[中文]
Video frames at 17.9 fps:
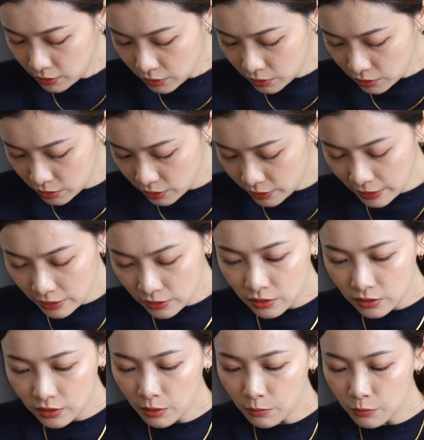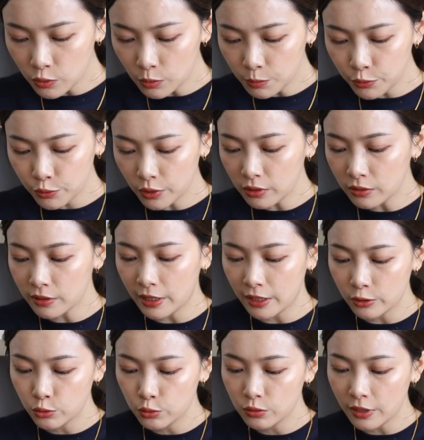这三支根本就不需要
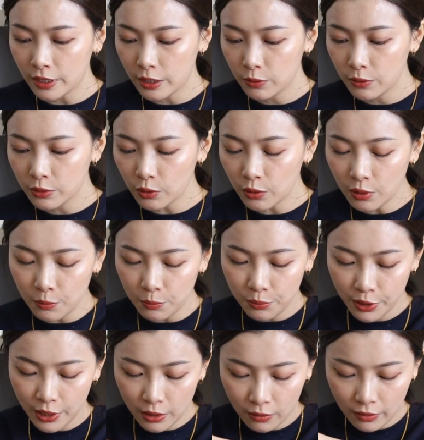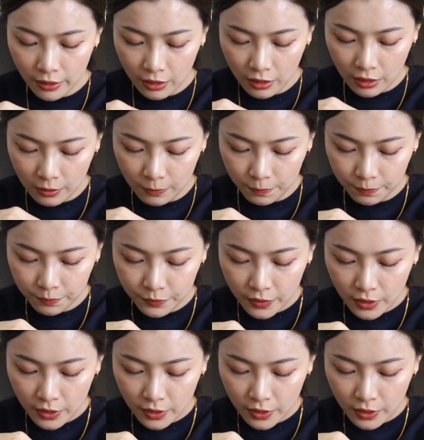拿出来，因为都很漂亮啊。